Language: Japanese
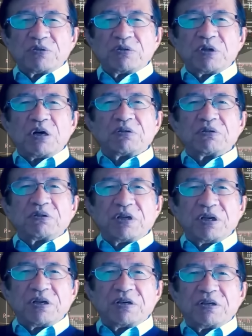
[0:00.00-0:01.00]
なん
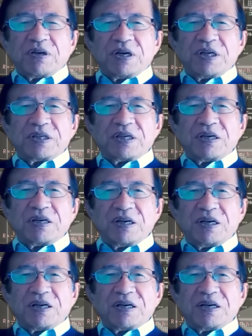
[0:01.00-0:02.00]
で肺がん
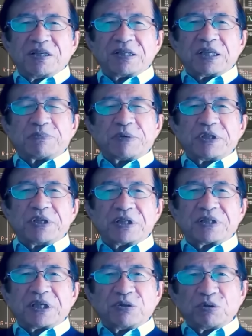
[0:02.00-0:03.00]
が7倍に
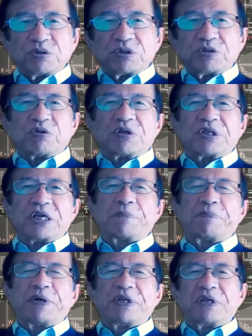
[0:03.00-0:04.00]
なったのっていうのはね、やっ
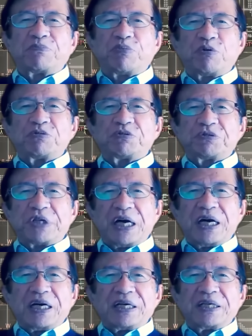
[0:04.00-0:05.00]
ぱりね、僕
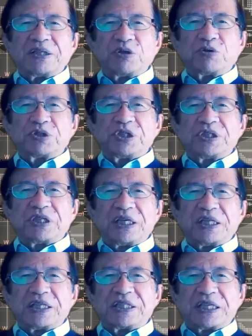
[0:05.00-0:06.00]
が良心的
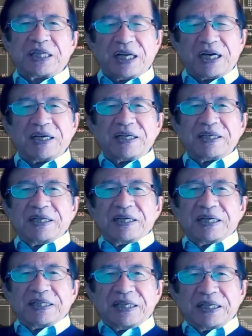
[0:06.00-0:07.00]
な医者なら、
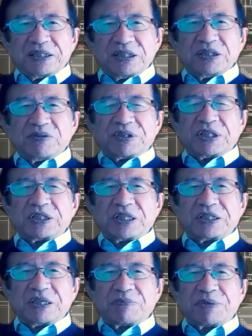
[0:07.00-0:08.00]
必ず私た
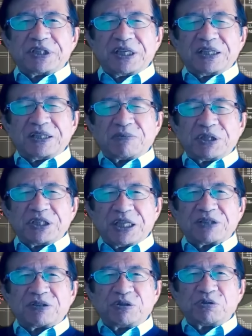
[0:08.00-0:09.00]
ちは間違ってました
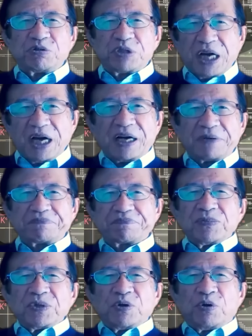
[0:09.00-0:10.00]
というか、
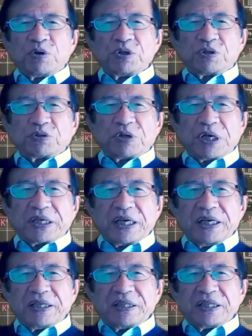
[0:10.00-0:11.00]
こういうことが
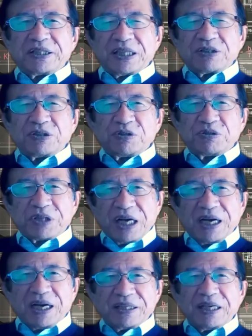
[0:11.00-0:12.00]
原因でしたという
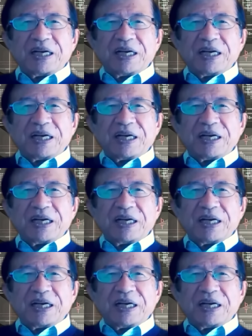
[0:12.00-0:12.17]
か、なん